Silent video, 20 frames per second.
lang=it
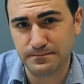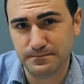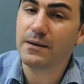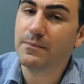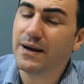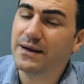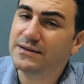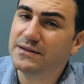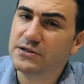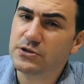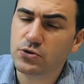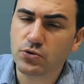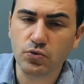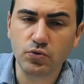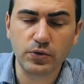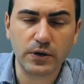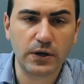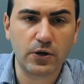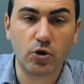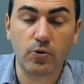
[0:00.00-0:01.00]
I malti
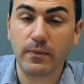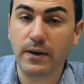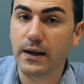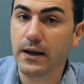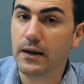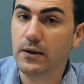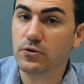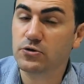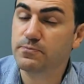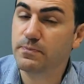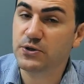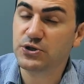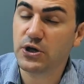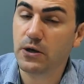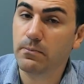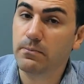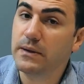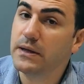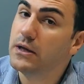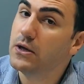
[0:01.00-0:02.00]
scuri come lo
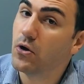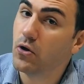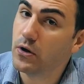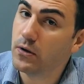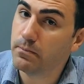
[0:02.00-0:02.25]
Special B o